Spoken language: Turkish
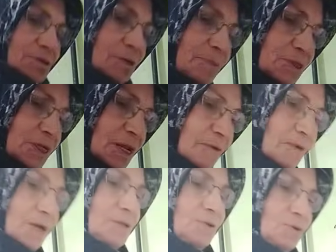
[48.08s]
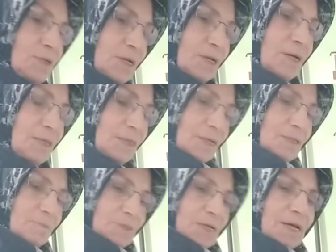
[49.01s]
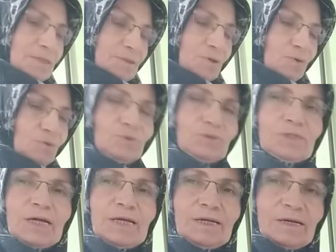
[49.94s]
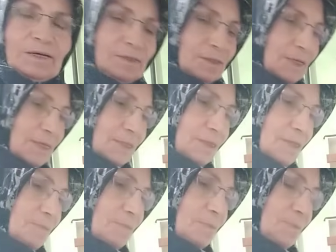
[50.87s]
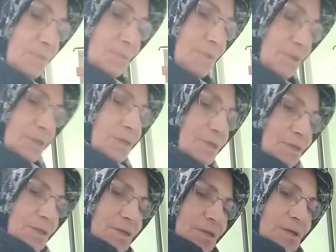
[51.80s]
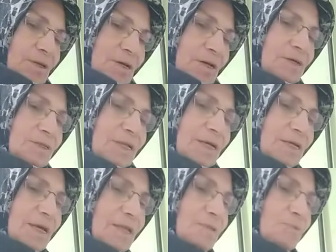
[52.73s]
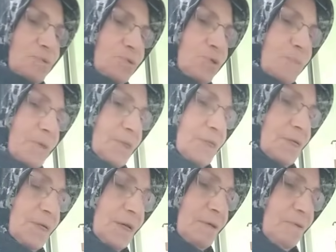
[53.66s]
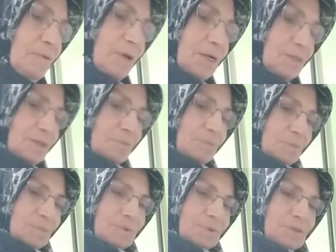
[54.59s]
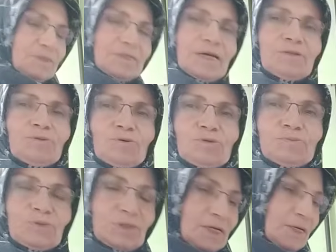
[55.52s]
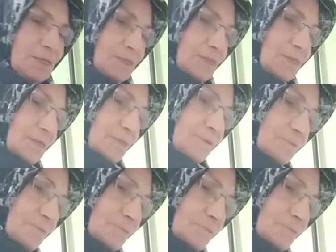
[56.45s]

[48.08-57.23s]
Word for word: Çamaşırlar vardı onları katladım. Saat 9'da ahıra gittim. Ahırdan geldim süt bakırını eve verdim. Saat 9.30 arkadaşlar.